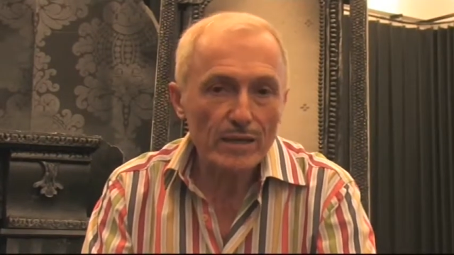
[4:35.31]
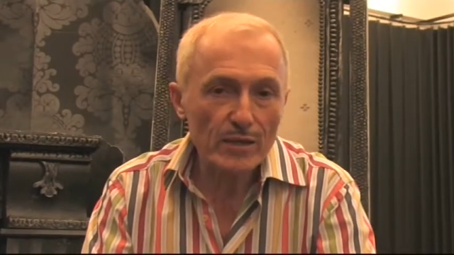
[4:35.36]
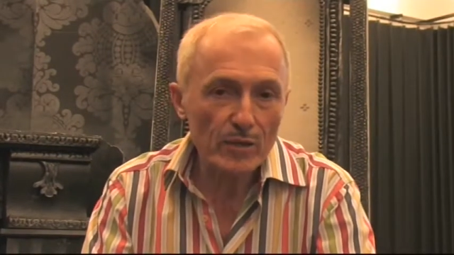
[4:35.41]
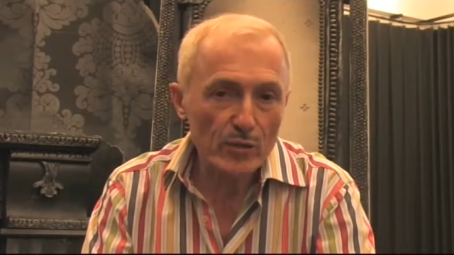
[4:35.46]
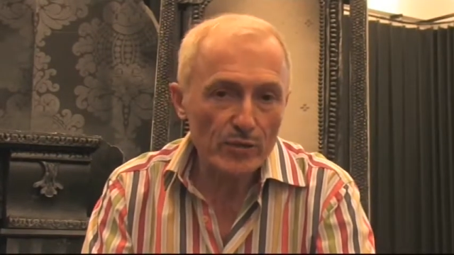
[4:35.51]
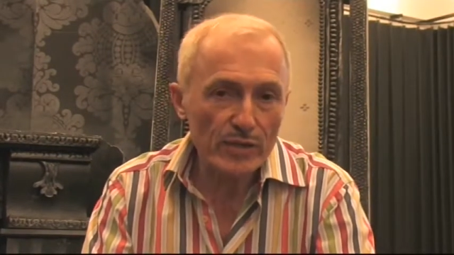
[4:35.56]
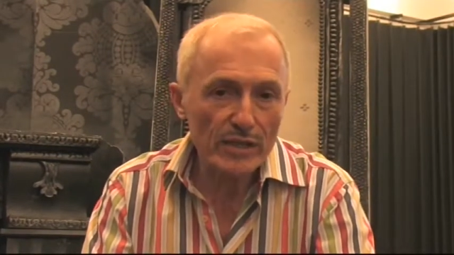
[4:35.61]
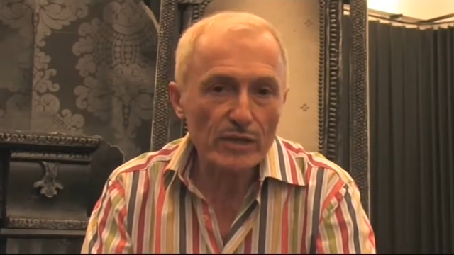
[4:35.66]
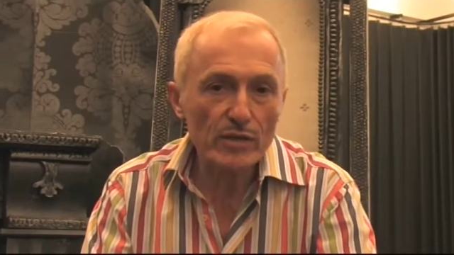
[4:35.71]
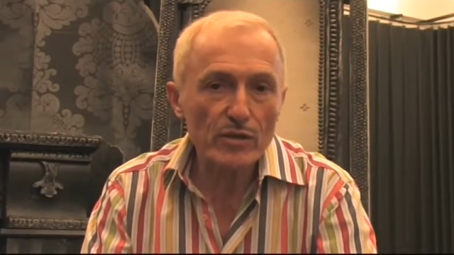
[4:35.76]

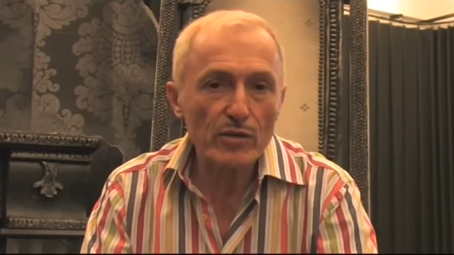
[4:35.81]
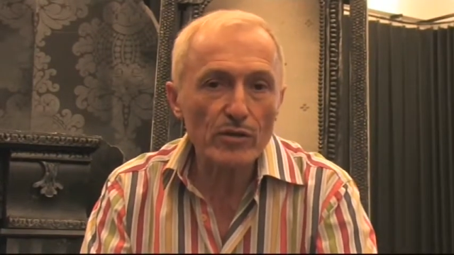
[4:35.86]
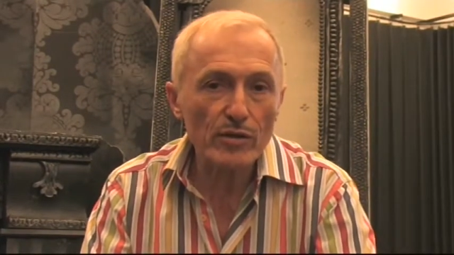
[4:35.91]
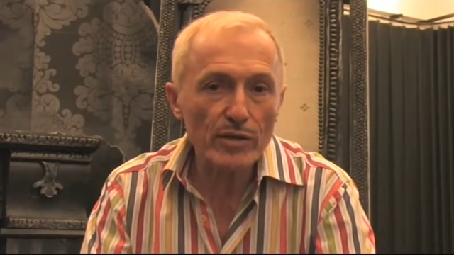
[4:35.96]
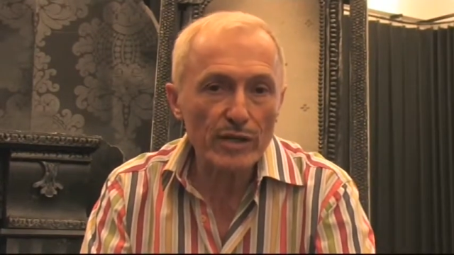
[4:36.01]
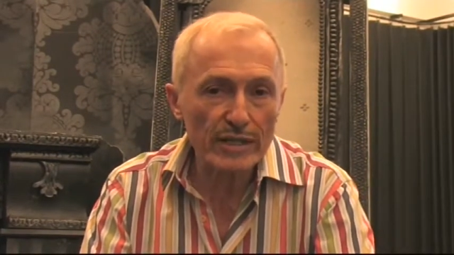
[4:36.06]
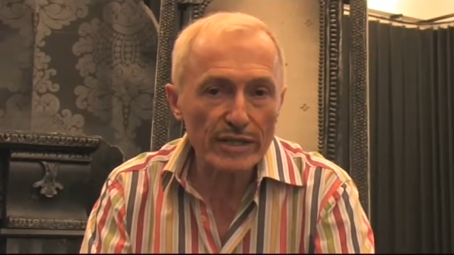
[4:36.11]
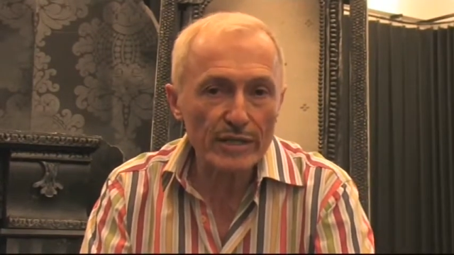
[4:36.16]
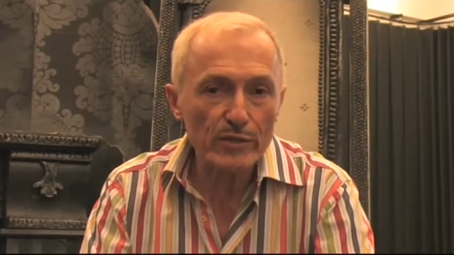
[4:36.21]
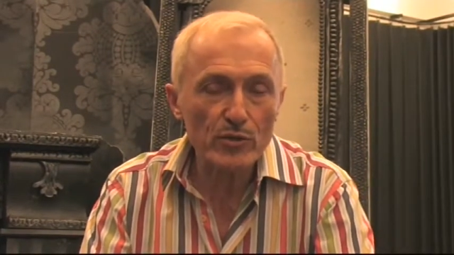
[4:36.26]
le
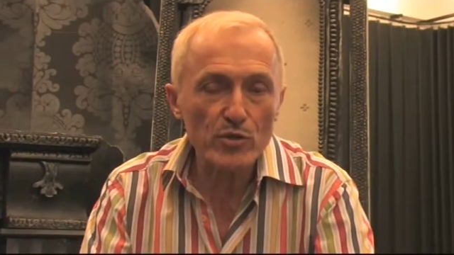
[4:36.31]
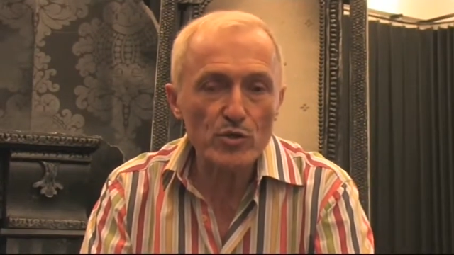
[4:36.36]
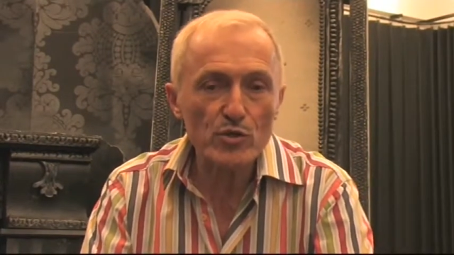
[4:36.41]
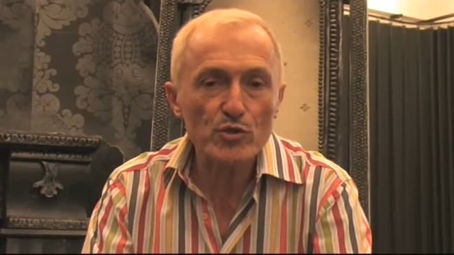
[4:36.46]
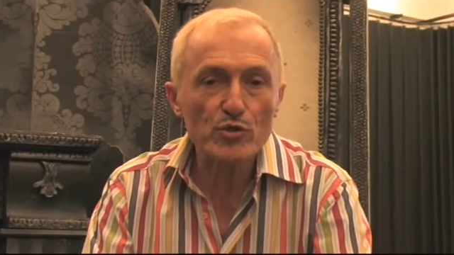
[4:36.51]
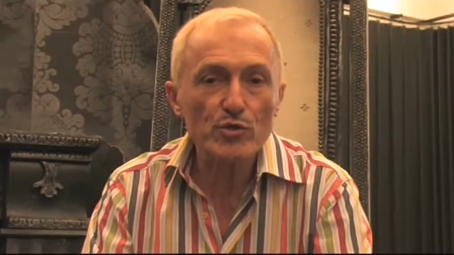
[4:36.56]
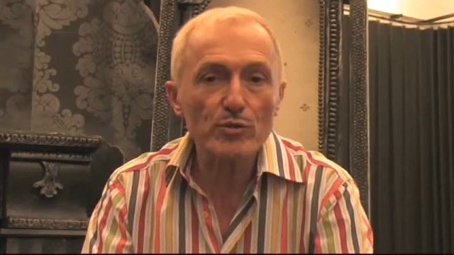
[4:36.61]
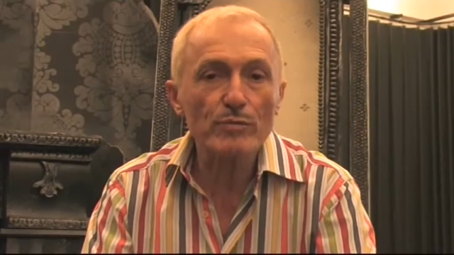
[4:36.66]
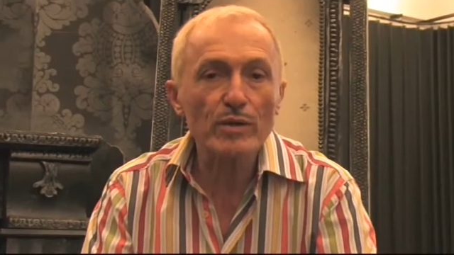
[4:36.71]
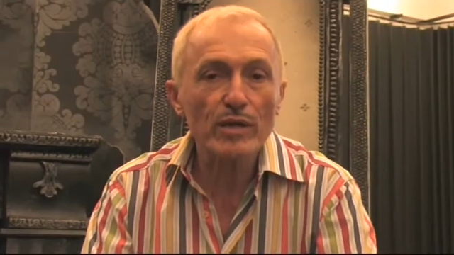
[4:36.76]
décor et les
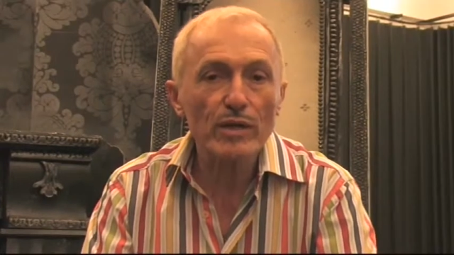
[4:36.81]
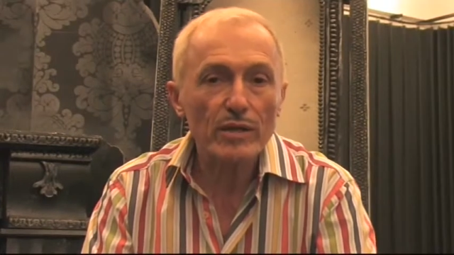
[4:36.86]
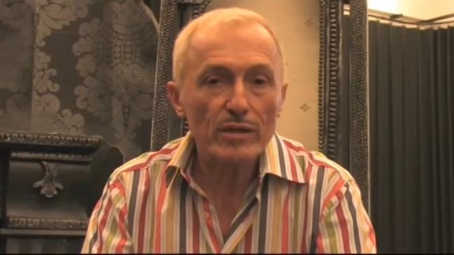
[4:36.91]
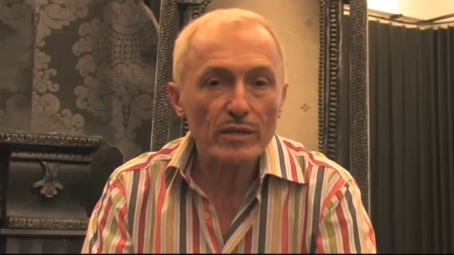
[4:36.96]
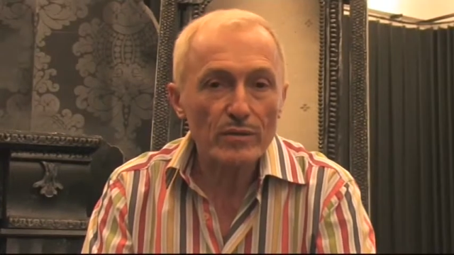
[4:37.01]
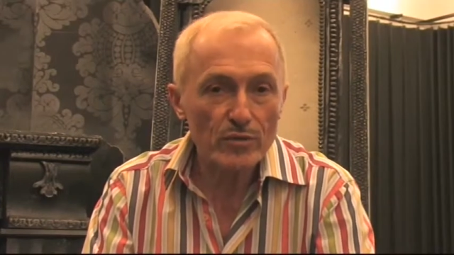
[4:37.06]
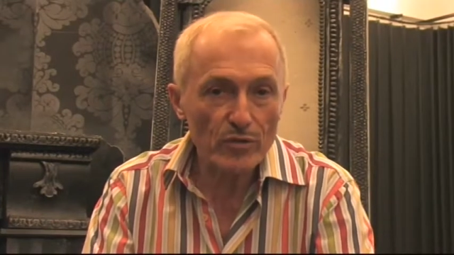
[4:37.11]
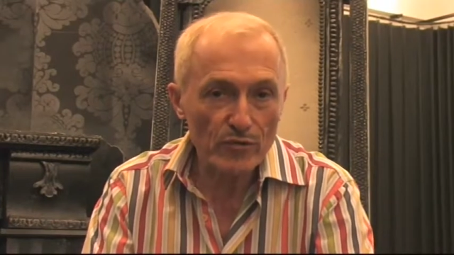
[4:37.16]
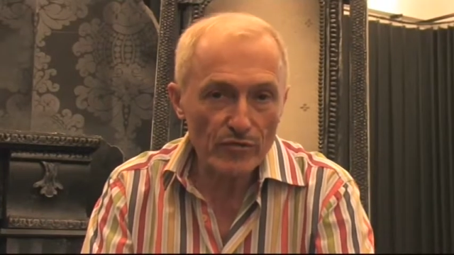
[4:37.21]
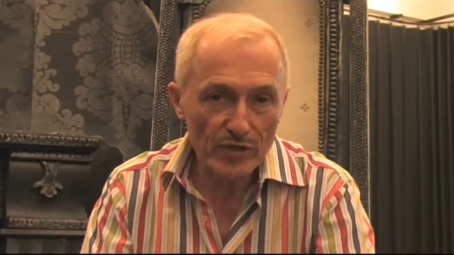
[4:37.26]
costumes
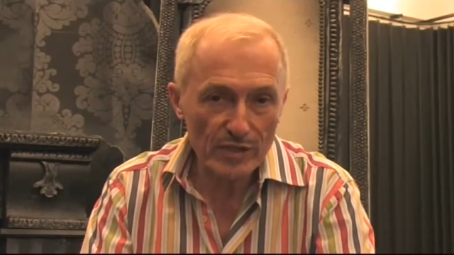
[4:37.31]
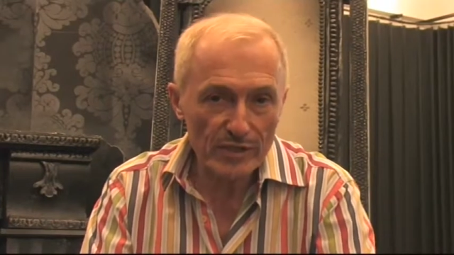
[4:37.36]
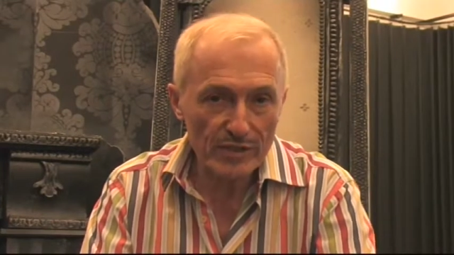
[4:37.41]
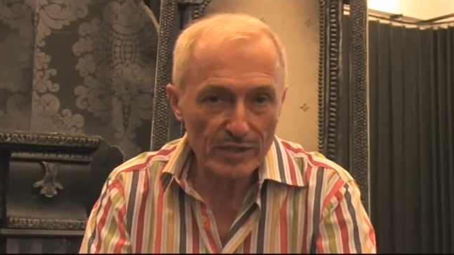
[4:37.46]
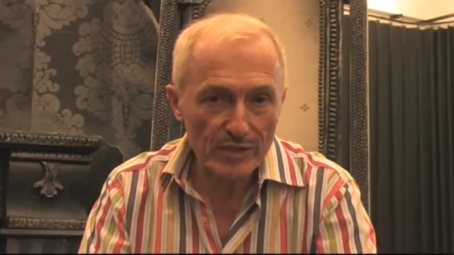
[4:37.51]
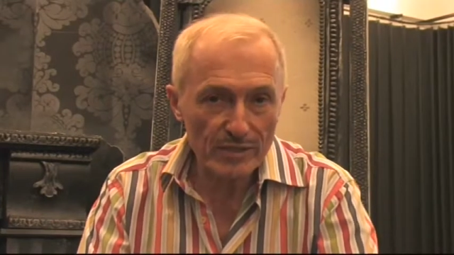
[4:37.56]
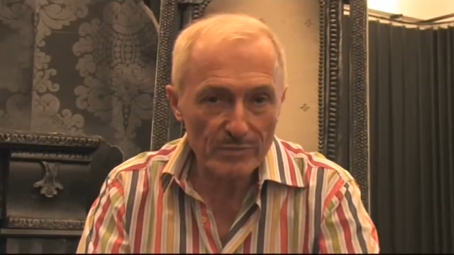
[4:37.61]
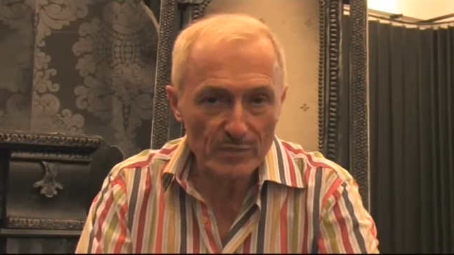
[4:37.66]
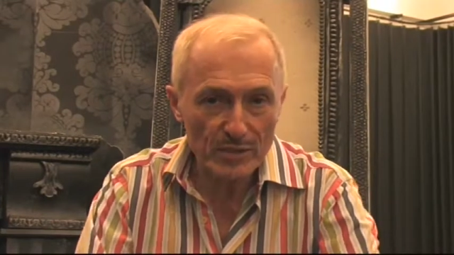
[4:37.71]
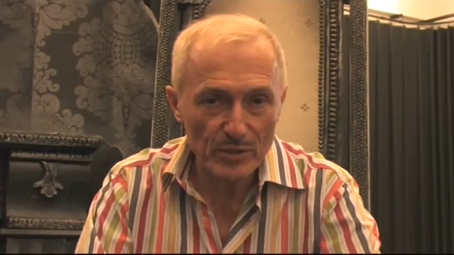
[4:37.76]
de
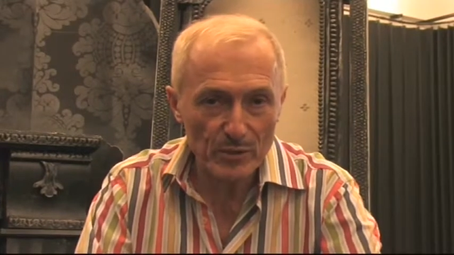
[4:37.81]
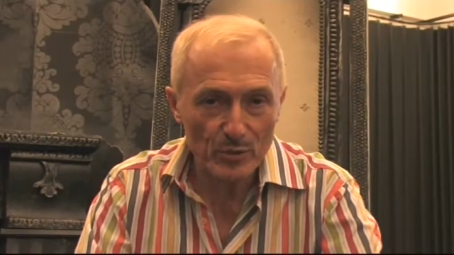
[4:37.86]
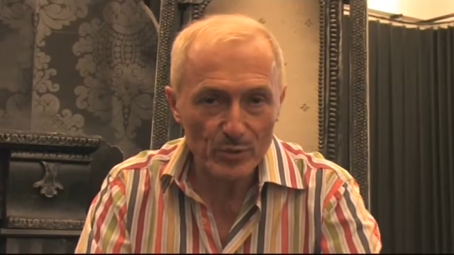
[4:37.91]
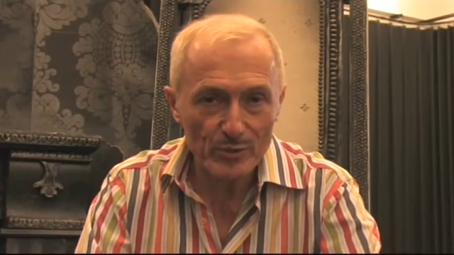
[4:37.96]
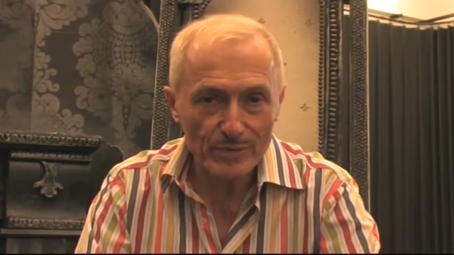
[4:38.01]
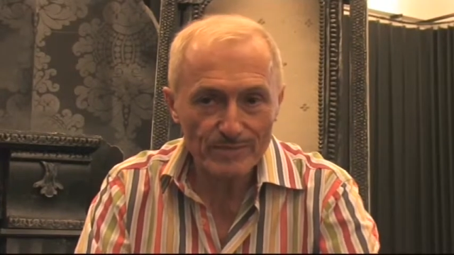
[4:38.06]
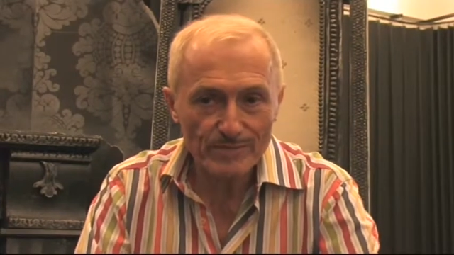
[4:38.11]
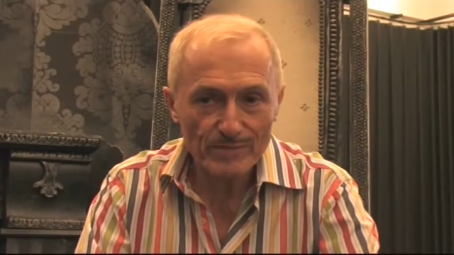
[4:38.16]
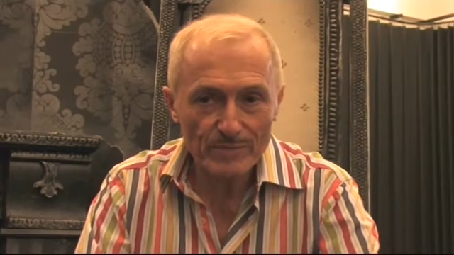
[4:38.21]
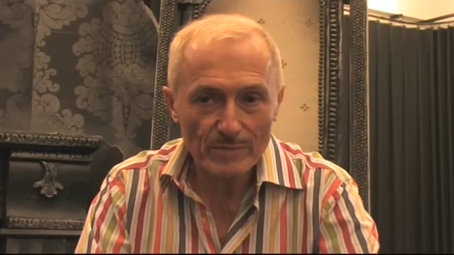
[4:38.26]
Frédéric Pinault.